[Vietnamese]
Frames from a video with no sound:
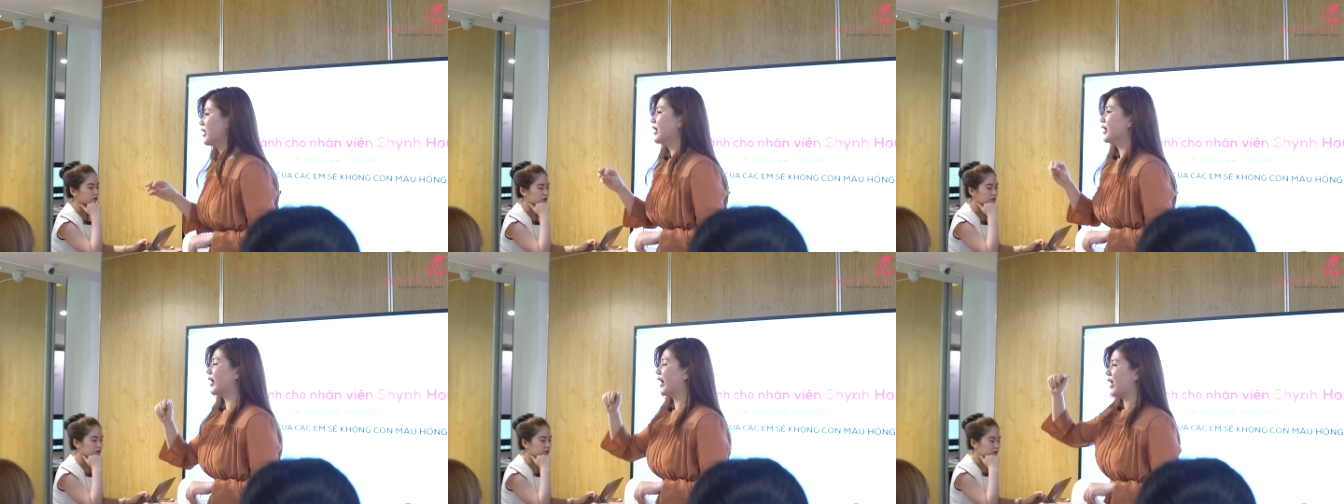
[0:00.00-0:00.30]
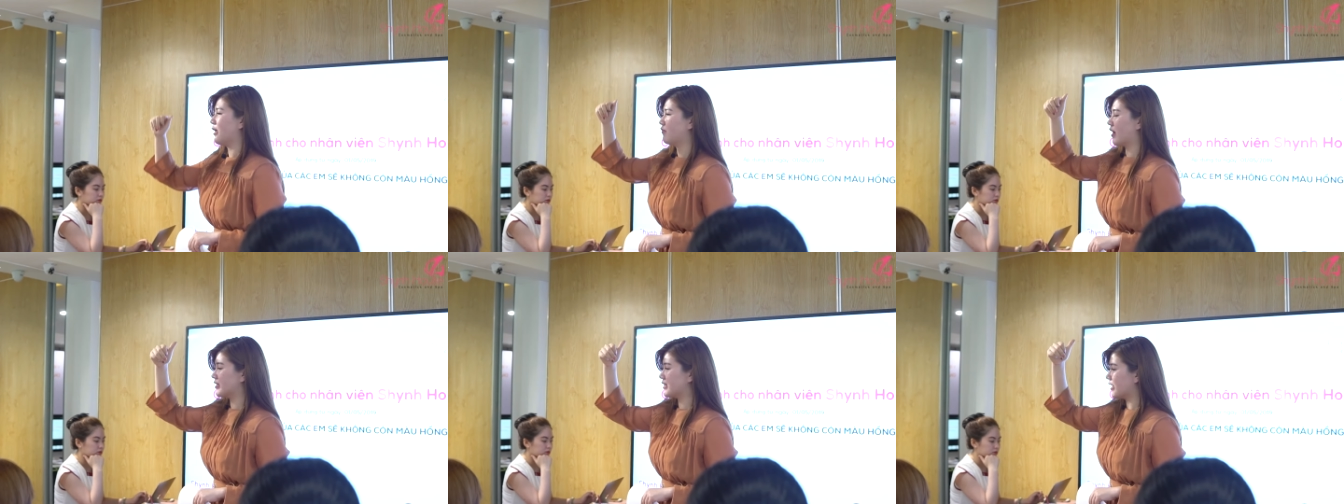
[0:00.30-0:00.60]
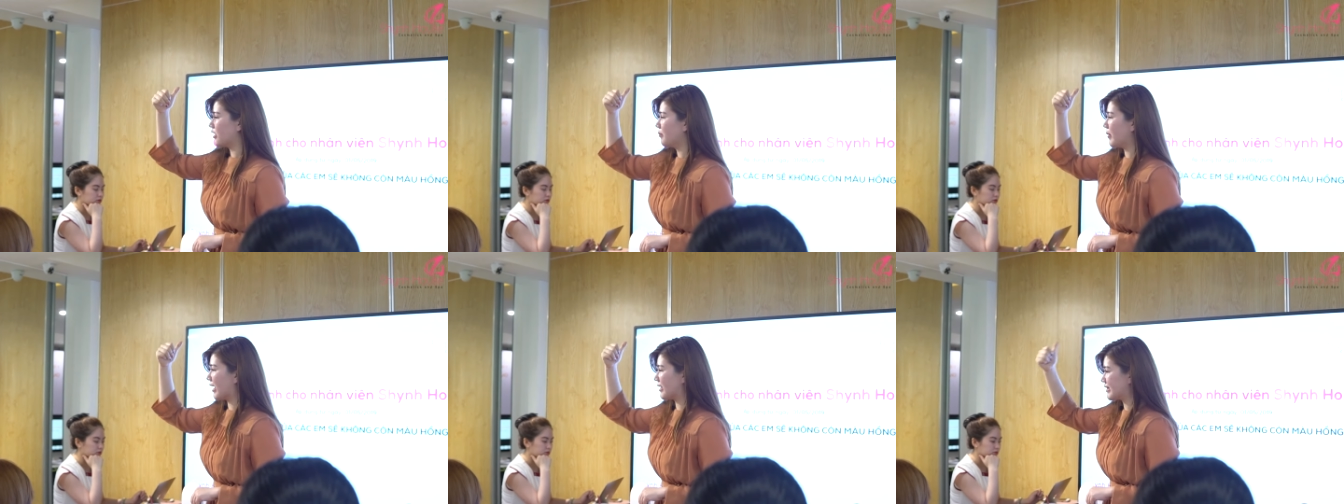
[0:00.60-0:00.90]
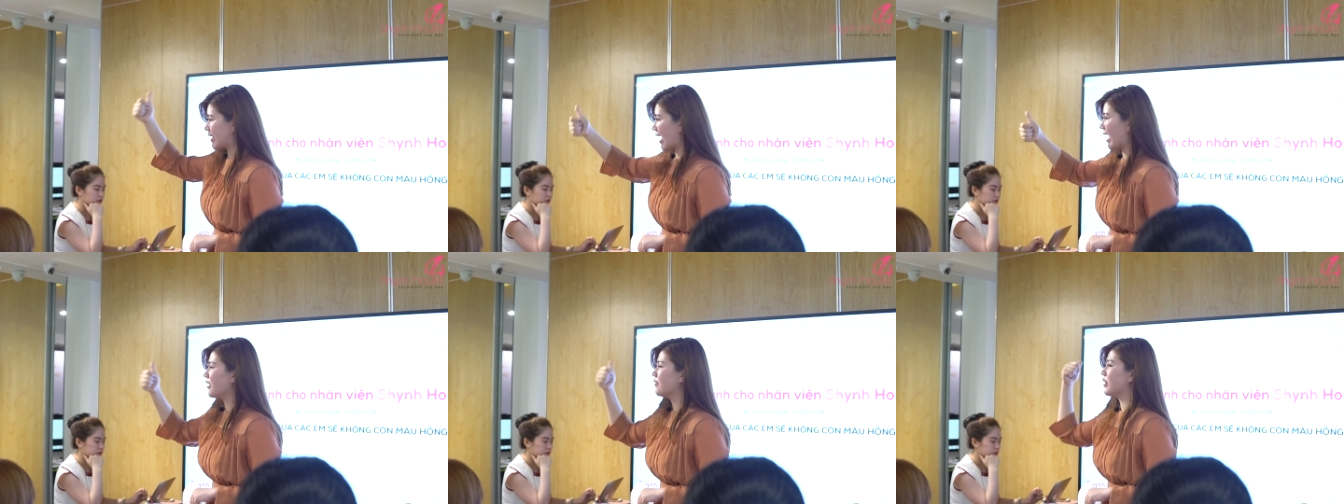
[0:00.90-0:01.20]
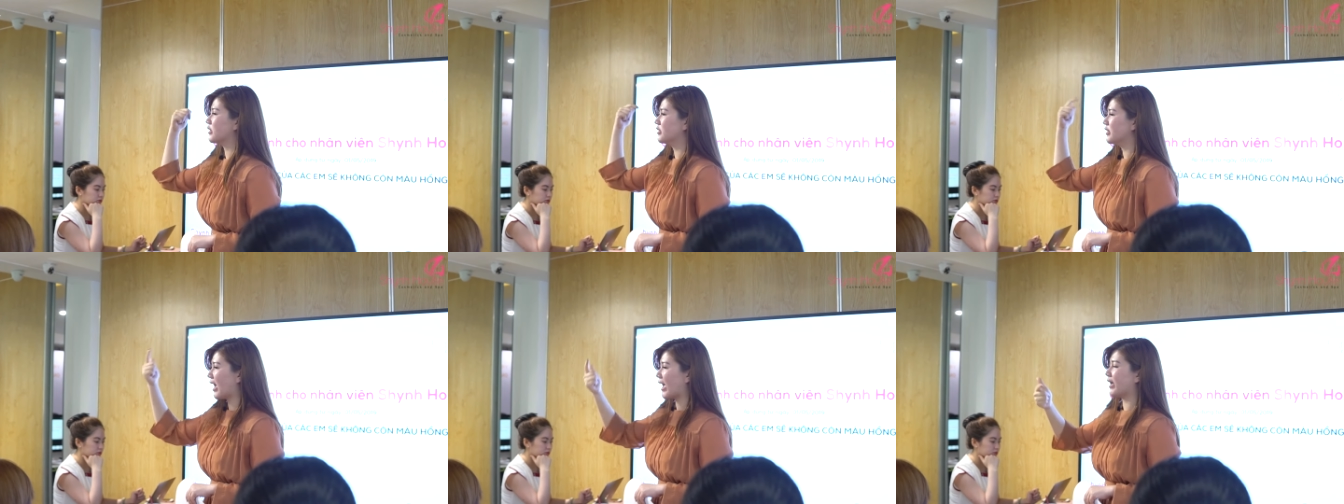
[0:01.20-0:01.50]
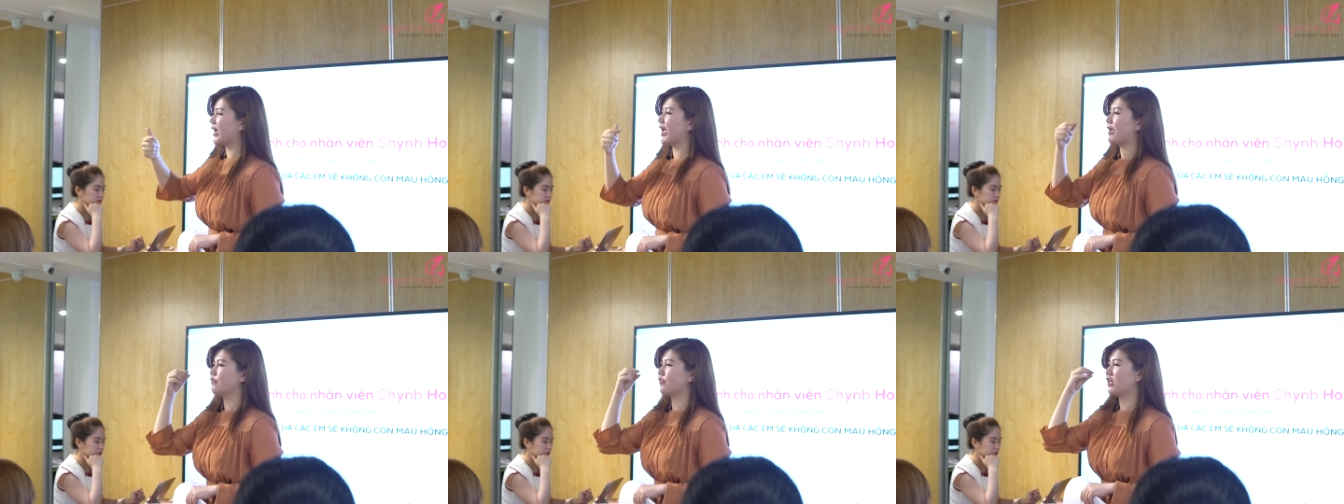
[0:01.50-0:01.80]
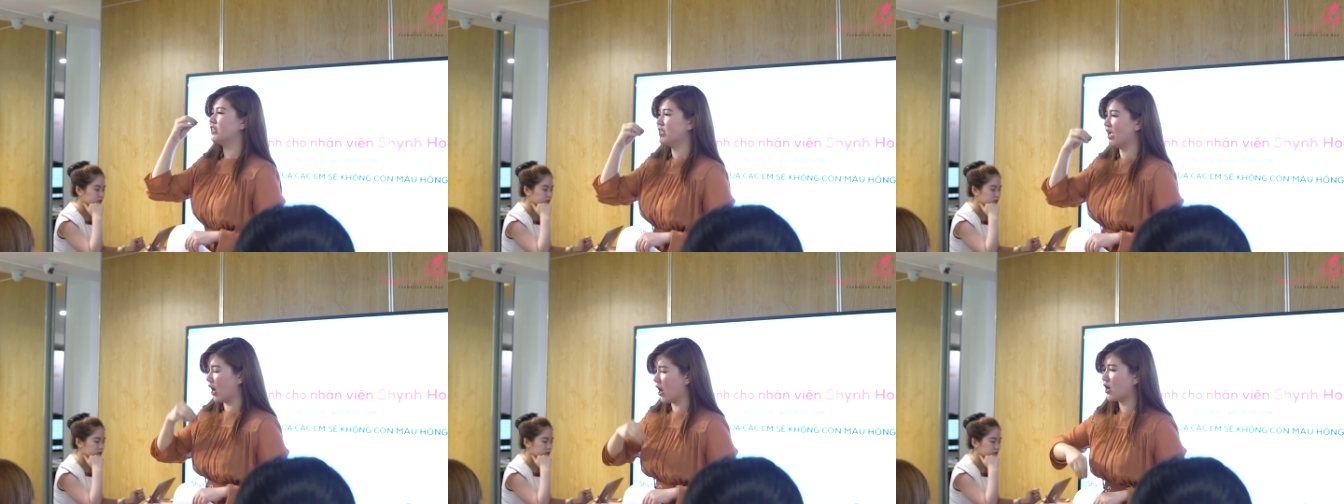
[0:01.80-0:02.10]
các em phải set up đèn sáng, và thứ hai các em phải
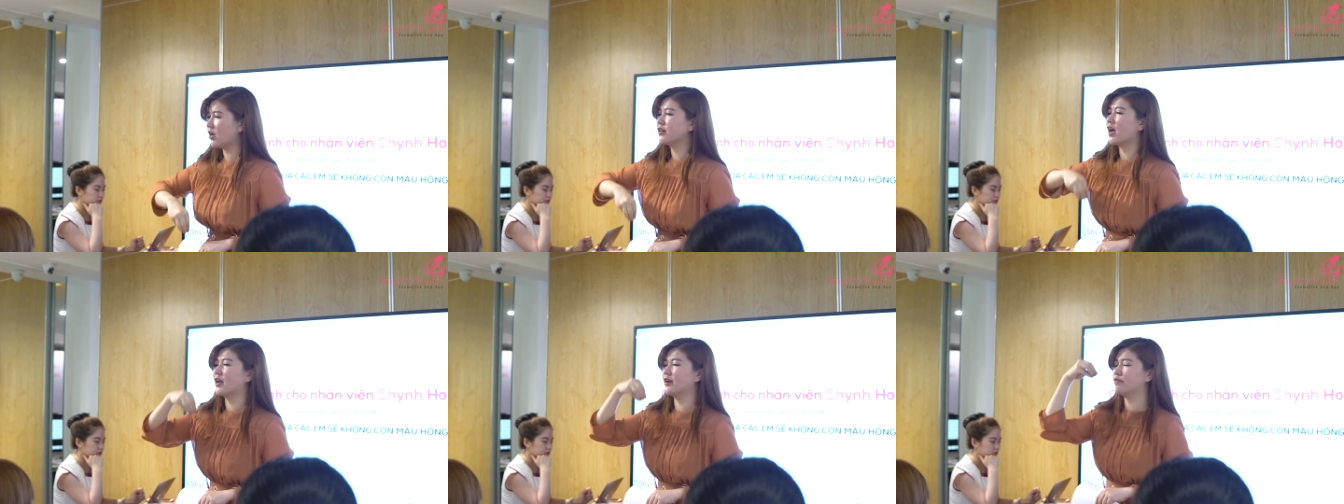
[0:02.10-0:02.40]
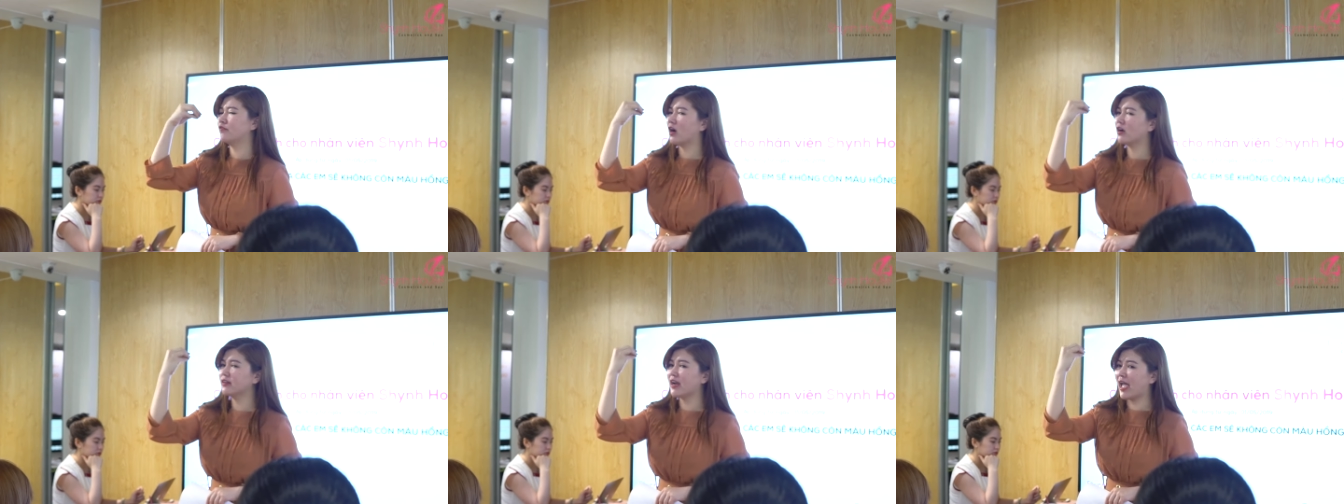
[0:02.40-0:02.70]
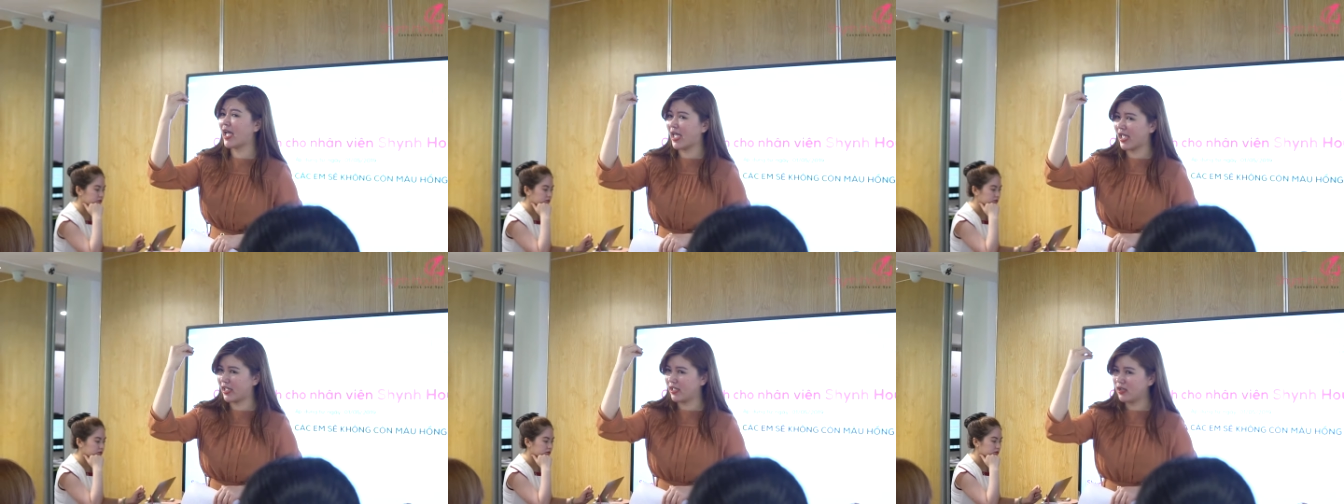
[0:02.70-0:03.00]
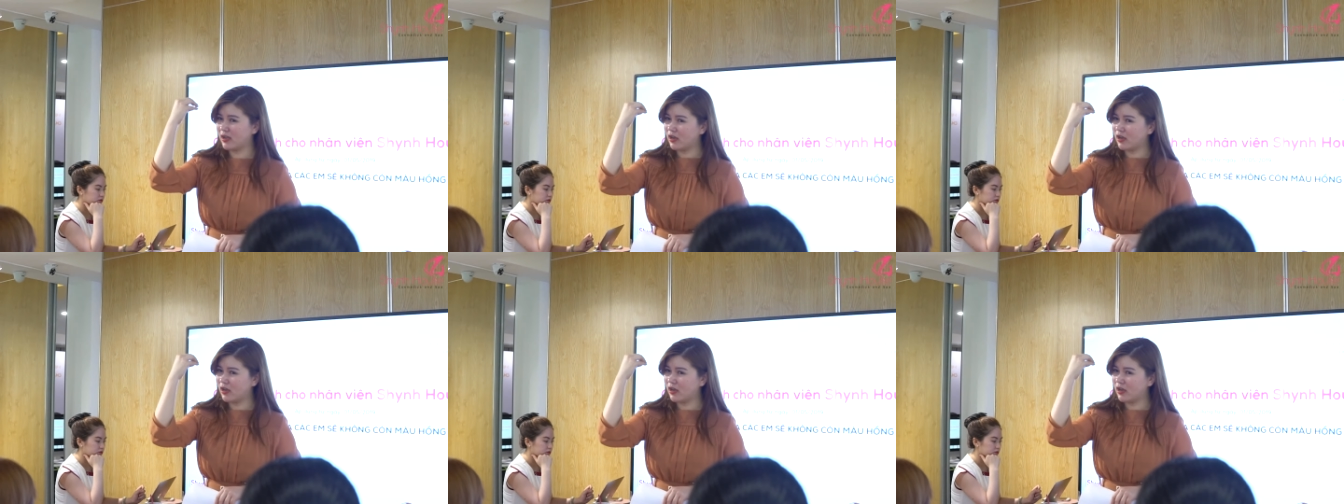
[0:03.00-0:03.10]
nhận định vấn đề